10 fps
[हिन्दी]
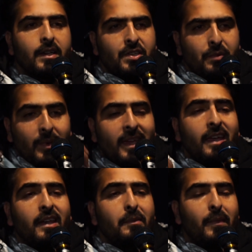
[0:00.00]

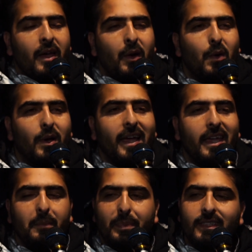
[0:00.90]
कश्मीर में हो
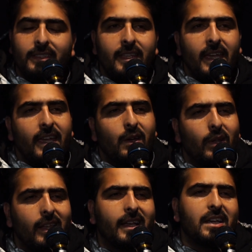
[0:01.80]
गई बत्ती
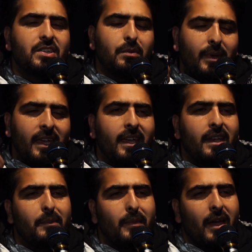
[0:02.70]
गुल
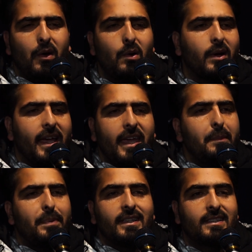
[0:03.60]
कश्मीर में हो
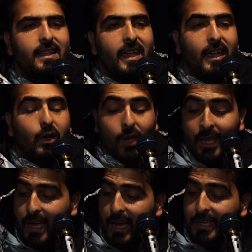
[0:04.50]
गई बत्ती बत्ती गुल
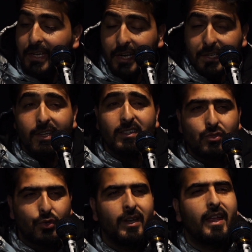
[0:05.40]
अन
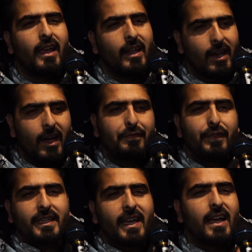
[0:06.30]
गटिस चुनेरा
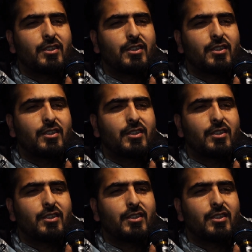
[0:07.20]
फुटा